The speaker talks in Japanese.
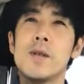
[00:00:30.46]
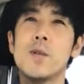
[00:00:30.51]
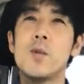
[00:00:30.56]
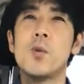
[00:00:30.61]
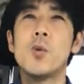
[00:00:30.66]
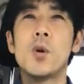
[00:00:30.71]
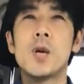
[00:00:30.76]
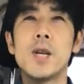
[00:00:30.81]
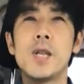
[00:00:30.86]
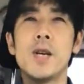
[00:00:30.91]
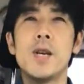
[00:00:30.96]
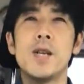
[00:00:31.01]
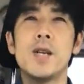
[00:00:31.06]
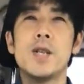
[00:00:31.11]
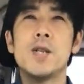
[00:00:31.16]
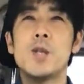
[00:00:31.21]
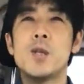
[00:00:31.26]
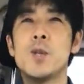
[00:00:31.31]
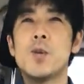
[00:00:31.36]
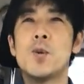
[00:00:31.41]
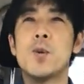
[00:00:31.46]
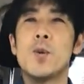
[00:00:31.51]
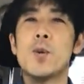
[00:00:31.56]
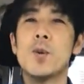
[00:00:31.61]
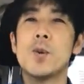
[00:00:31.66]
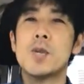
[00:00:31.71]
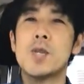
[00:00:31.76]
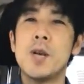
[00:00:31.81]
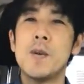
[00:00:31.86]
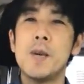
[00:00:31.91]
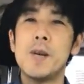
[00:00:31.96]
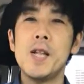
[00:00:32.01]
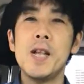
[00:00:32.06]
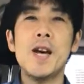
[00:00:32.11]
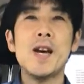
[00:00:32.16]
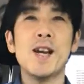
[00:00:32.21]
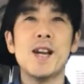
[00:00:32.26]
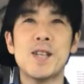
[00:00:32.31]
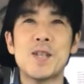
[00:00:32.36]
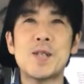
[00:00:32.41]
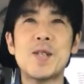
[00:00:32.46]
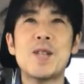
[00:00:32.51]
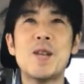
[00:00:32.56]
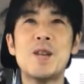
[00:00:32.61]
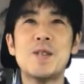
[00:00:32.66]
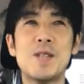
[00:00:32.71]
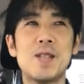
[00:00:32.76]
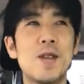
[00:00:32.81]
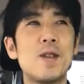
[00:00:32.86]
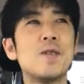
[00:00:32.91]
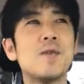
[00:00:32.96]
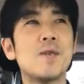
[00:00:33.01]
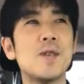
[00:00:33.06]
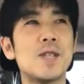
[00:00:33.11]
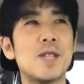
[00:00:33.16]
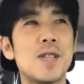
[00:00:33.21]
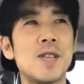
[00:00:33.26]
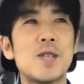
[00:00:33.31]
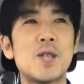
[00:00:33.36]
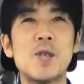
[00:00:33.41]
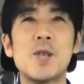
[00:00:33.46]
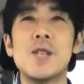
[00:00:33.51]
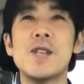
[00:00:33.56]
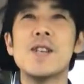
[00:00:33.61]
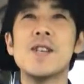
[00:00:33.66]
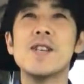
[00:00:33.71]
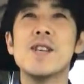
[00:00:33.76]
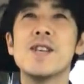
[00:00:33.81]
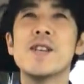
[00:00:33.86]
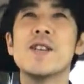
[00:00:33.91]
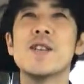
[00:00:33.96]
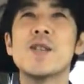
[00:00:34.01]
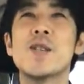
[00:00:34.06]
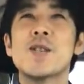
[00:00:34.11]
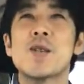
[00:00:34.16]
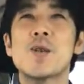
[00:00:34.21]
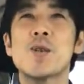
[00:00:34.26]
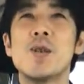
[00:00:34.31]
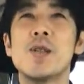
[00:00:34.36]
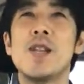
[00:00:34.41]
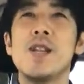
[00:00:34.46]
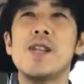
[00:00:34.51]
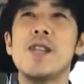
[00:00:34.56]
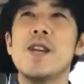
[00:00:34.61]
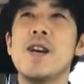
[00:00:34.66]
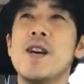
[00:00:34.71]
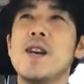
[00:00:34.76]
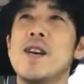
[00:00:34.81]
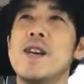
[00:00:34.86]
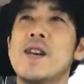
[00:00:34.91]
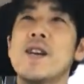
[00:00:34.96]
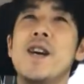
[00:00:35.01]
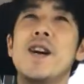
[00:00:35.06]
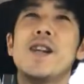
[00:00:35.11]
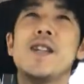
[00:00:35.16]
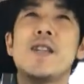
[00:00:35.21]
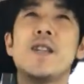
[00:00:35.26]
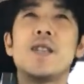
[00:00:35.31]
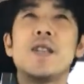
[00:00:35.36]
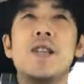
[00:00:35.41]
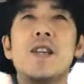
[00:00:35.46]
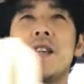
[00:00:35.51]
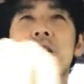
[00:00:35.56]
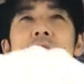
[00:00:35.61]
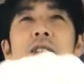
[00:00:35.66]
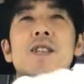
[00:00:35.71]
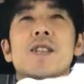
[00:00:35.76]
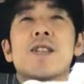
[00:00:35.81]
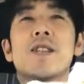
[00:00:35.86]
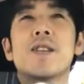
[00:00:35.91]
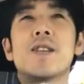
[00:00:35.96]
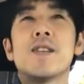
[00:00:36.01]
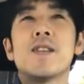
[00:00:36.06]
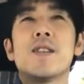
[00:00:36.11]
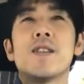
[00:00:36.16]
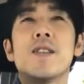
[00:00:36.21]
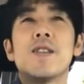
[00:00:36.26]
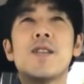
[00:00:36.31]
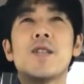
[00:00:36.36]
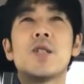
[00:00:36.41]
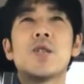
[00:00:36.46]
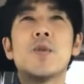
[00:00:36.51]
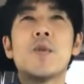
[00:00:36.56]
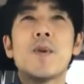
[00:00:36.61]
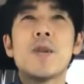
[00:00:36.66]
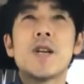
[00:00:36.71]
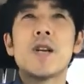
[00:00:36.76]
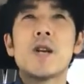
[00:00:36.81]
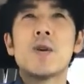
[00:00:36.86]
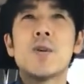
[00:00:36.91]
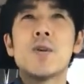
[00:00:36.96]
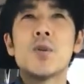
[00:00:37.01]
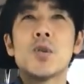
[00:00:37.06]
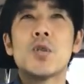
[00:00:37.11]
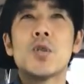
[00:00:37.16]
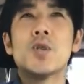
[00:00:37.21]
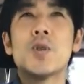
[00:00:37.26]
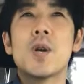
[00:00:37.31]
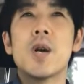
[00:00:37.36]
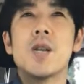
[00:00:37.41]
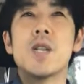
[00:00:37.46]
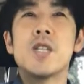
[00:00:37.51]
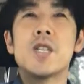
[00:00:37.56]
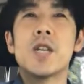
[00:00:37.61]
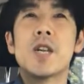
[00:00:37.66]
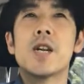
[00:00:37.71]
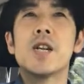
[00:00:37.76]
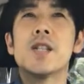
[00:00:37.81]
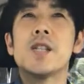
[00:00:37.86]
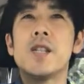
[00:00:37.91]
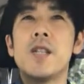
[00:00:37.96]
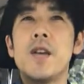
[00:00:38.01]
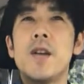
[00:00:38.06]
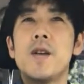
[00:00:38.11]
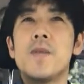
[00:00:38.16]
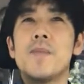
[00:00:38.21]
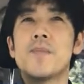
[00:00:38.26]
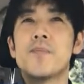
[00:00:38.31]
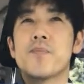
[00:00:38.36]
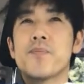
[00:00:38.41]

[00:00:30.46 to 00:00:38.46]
動画で喋りながら説明してるとですね非常にそういう点であれですねいつの間にかこう習慣に従って